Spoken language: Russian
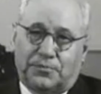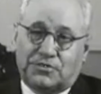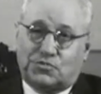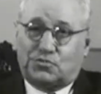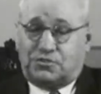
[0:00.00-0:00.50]

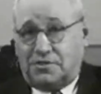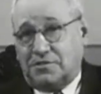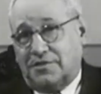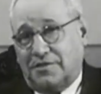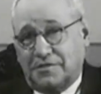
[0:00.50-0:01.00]

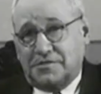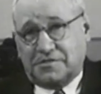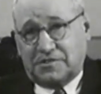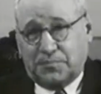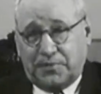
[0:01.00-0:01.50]
Присуждение
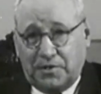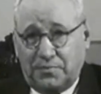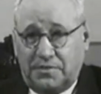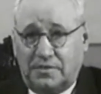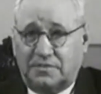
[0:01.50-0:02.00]
Ленинской
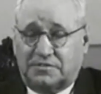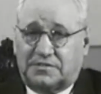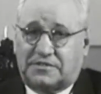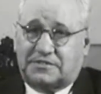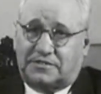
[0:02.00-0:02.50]
премии
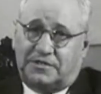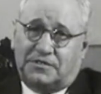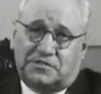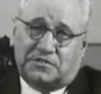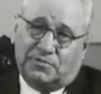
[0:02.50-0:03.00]
за
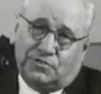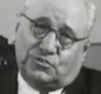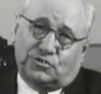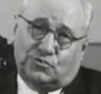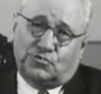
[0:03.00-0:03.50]
создание
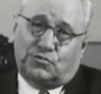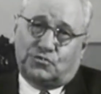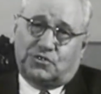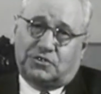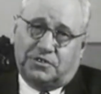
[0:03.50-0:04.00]
самолета
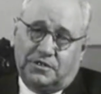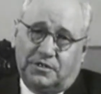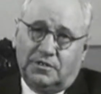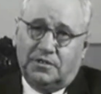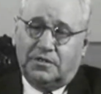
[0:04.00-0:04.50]

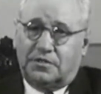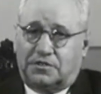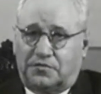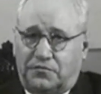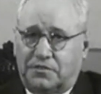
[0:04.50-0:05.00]
Ту-104
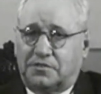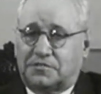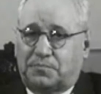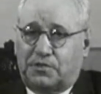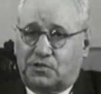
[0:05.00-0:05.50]

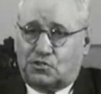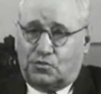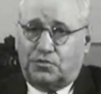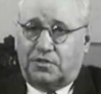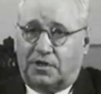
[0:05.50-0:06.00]
явилось
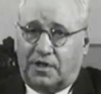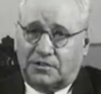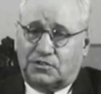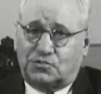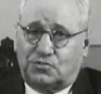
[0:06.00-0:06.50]
большой
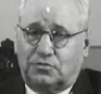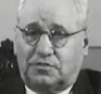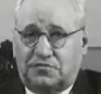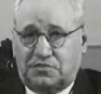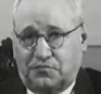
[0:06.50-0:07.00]
радостью
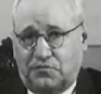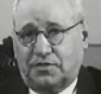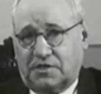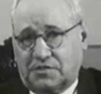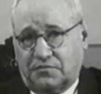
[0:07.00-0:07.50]
для всего
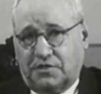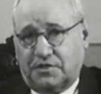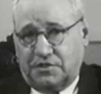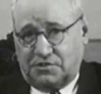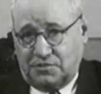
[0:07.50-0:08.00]
нашего
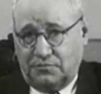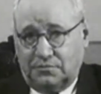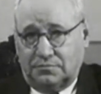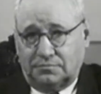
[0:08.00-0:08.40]
коллектива.